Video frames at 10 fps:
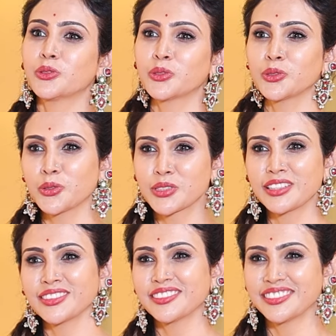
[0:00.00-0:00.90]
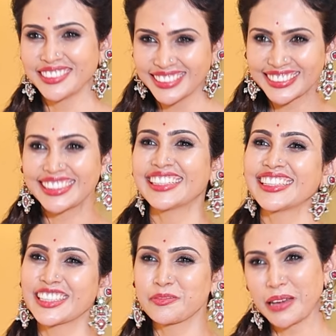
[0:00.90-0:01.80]
ఓ రెండు దోశలు
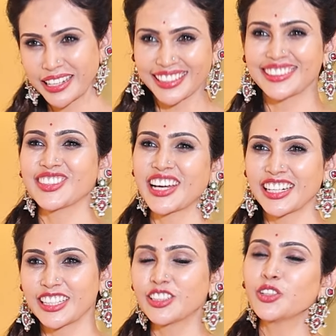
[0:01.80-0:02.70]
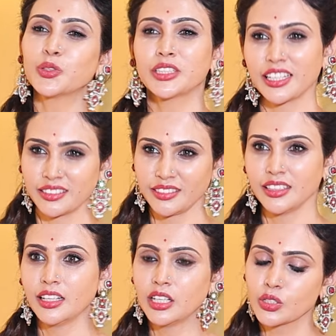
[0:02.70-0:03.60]
తినండి పర్లేదు అన్నట్లు ఉంటాను
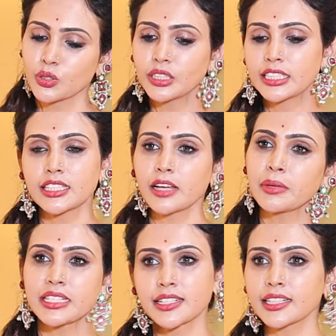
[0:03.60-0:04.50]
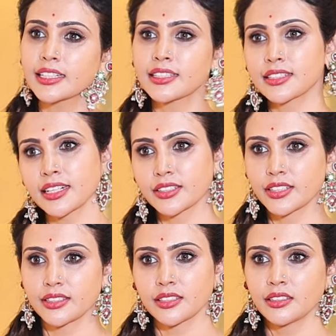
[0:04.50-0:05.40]
సో దీస్ ఆర్ మై స్ట్రిక్ట్
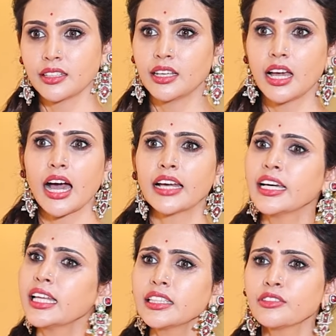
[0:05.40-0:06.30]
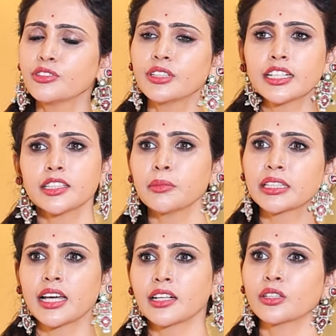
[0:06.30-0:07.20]
ఇన్స్ట్రక్షన్స్ అన్హెల్దీ ఫుడ్ అనేది
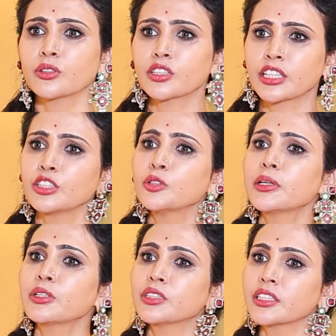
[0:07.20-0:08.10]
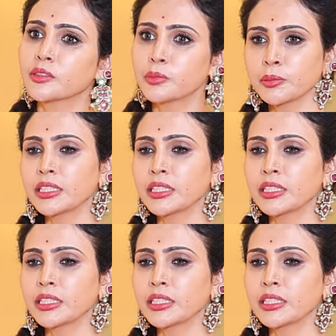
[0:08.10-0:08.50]
మన దాంట్లో ఉండదు ఎందుకు పెరుగుతారు ఇప్పుడు